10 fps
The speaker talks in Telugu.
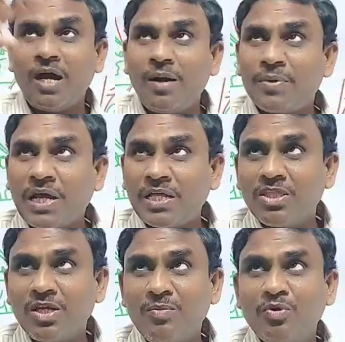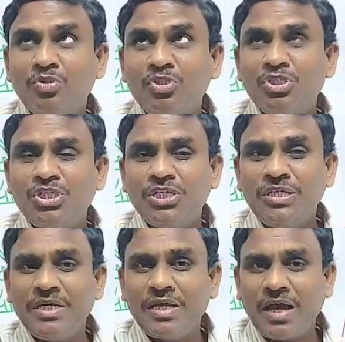ఆ ప్రాంతం నుంచి
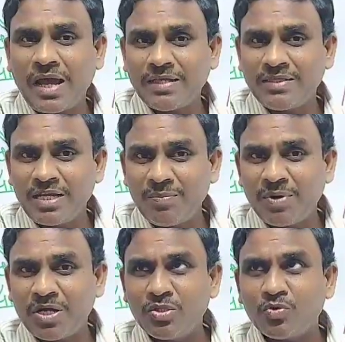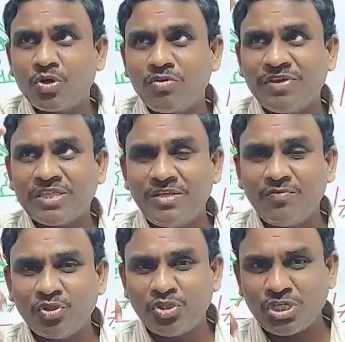హైదరాబాద్కు ఒక వ్యక్తి
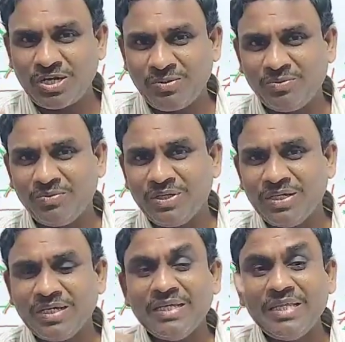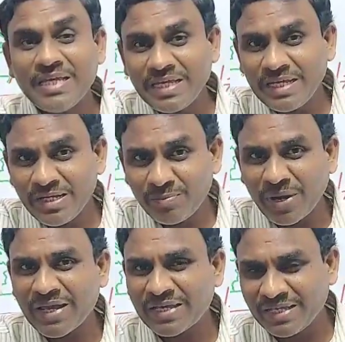వచ్చాడు ఇది ఇన్
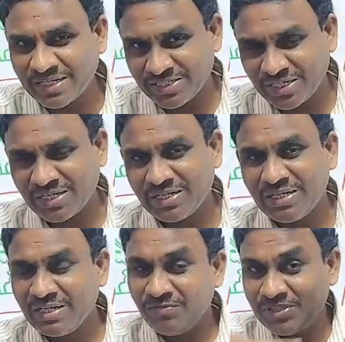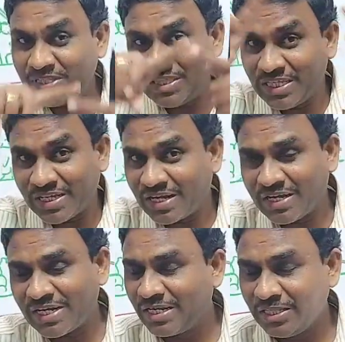మైగ్రేషన్ విత్ ఇన్ ది
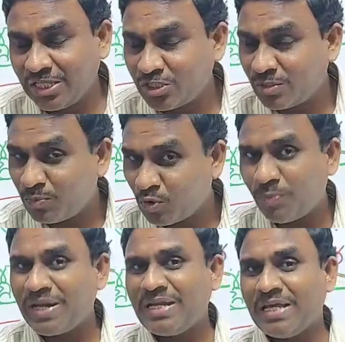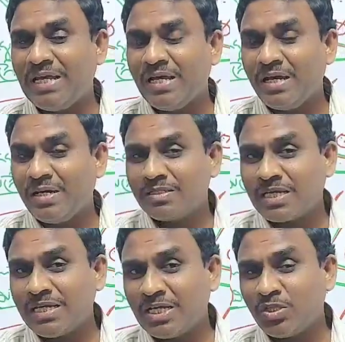కంట్రీ దేశం లోపలనే
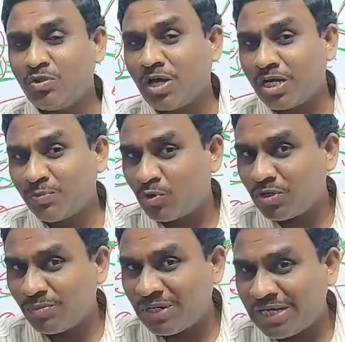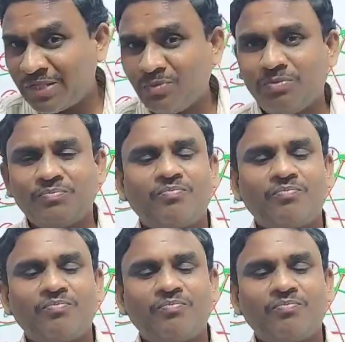సరిహద్దు దాటిపోవడం లేదు